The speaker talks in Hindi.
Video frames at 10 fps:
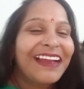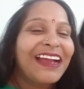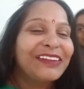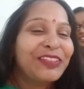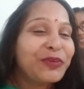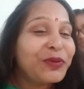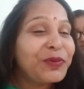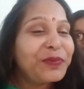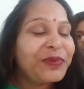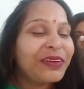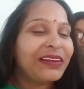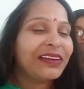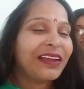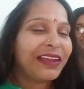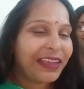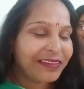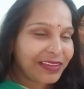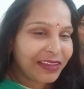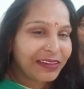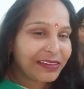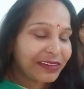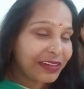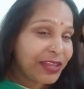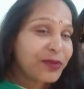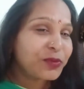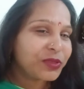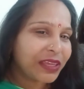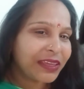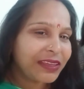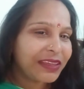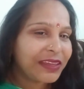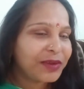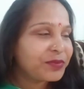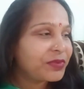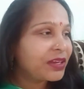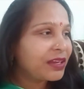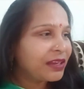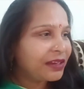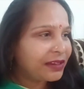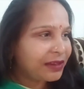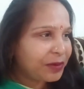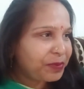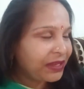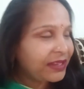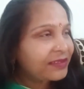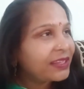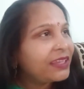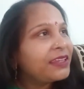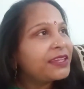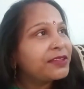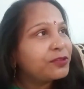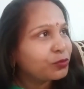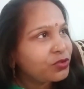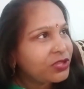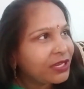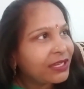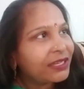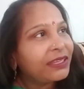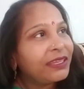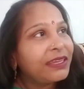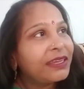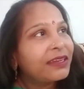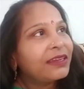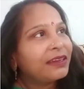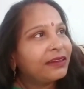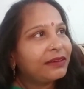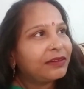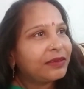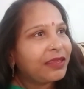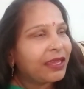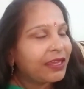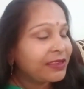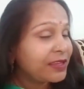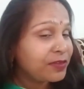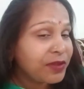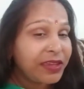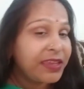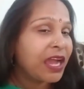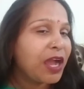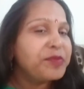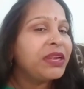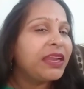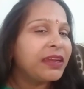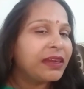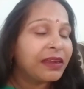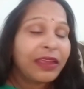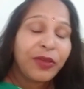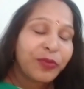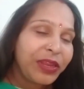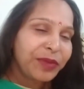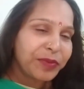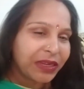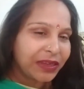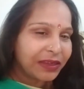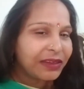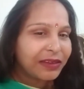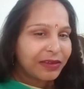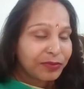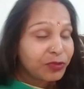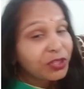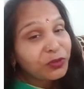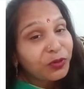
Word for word: तो ऐसा नहीं होता है कि हम पहले से ही ये सोच लें कि क्या कहते हैं इससे क्या मिलेगा क्यों नहीं मिला मुझे तो